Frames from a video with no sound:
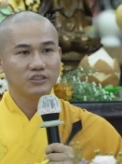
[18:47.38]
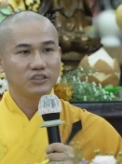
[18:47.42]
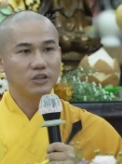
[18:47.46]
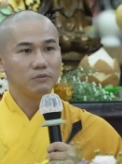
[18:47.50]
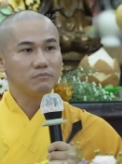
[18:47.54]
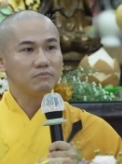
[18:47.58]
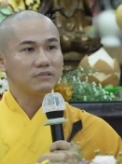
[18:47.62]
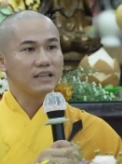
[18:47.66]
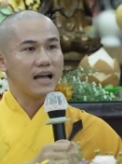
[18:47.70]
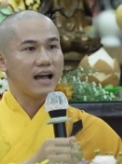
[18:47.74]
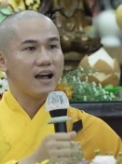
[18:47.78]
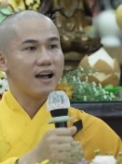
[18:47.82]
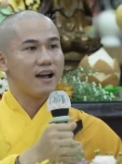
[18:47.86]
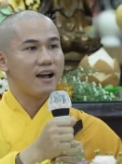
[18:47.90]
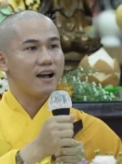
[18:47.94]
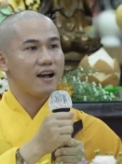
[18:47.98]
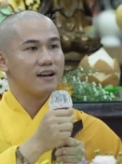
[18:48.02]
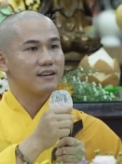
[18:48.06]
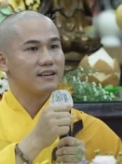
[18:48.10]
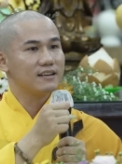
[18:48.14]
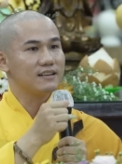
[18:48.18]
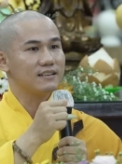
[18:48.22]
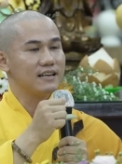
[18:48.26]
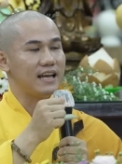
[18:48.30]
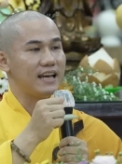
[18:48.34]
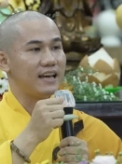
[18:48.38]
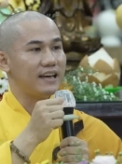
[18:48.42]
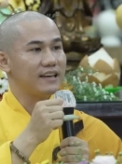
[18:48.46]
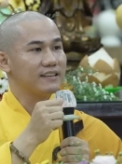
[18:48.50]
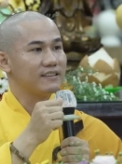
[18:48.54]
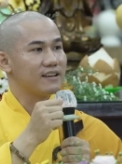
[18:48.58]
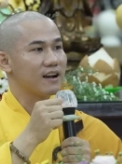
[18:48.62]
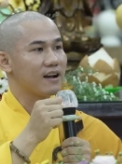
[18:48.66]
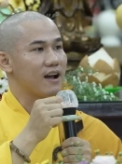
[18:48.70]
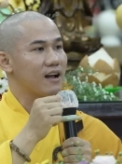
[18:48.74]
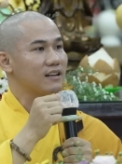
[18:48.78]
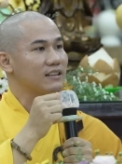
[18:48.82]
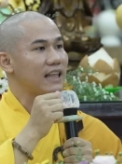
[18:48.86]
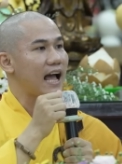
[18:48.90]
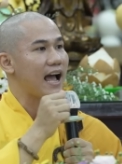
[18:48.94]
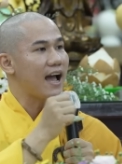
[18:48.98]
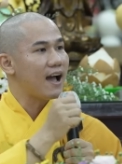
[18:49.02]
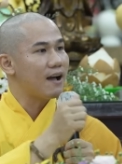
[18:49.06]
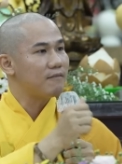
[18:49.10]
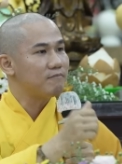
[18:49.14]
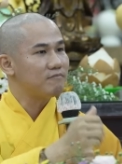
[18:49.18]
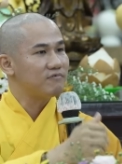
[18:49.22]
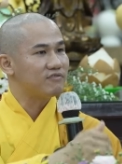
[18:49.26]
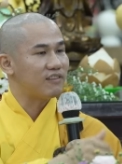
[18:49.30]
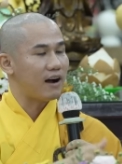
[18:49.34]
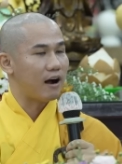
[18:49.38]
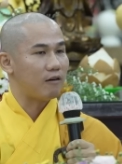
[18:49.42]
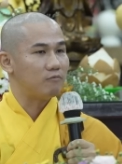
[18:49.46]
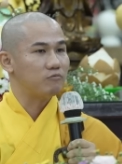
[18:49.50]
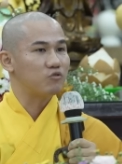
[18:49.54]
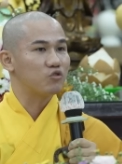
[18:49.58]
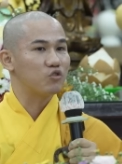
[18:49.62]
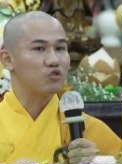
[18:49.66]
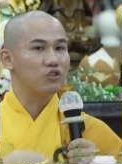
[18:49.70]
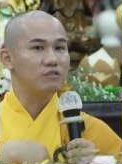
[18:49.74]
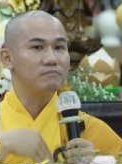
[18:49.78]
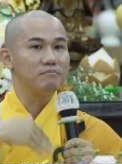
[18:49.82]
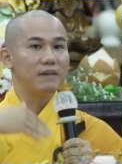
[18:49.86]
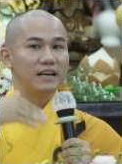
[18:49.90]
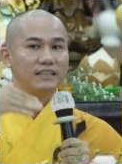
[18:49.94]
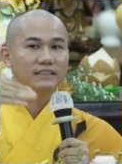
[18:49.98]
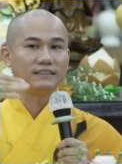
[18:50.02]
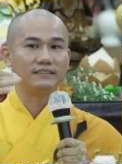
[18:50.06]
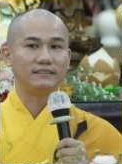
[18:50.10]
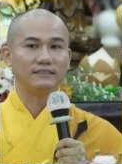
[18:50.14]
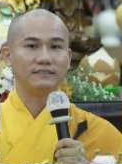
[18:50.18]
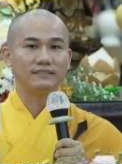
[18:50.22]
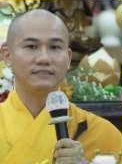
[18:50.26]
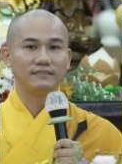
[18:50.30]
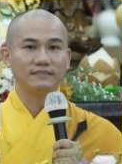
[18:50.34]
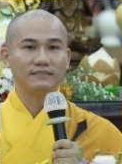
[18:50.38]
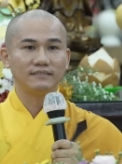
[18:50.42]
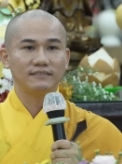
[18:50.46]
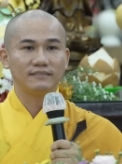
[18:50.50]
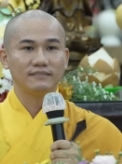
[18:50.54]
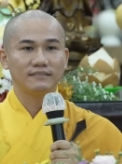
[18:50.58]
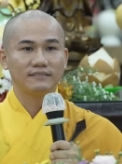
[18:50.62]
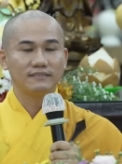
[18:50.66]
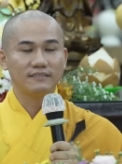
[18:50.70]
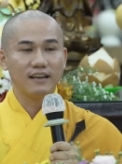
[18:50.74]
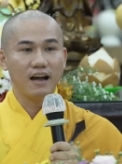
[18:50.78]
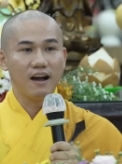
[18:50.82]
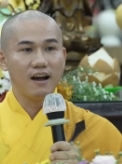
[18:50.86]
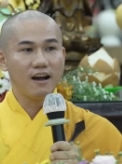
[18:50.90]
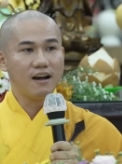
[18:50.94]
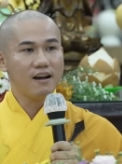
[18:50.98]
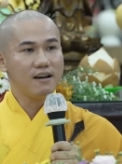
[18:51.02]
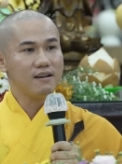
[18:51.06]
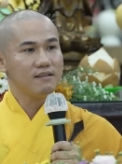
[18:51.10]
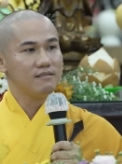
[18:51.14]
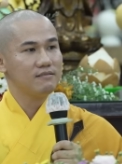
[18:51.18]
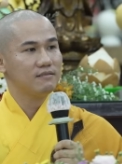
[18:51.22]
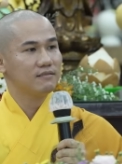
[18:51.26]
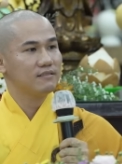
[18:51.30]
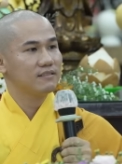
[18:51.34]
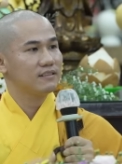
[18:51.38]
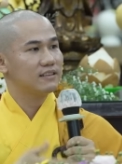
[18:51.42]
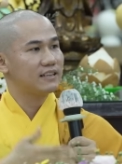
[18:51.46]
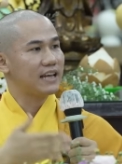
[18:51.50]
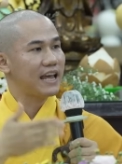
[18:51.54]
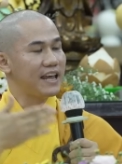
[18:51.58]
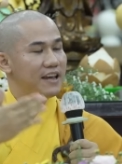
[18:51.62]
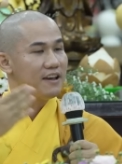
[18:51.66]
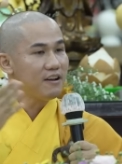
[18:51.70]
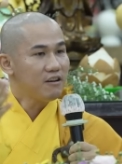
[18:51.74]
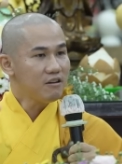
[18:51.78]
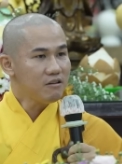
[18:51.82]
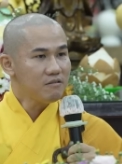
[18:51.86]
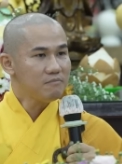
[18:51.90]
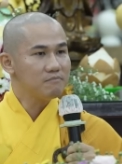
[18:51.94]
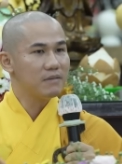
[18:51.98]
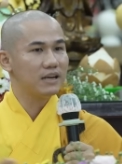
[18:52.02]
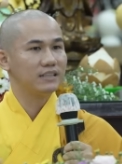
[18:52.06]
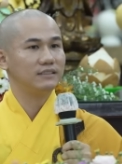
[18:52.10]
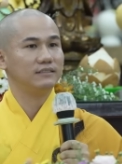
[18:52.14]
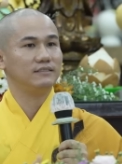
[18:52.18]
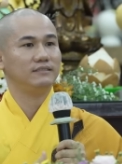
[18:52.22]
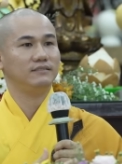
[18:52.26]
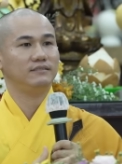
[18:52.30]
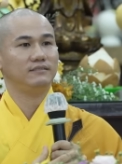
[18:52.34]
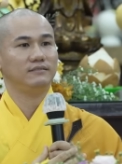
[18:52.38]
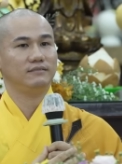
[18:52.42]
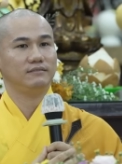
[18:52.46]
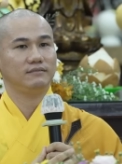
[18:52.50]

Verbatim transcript: chúng ta cứ để cho các tham vọng của mình nó kéo mình,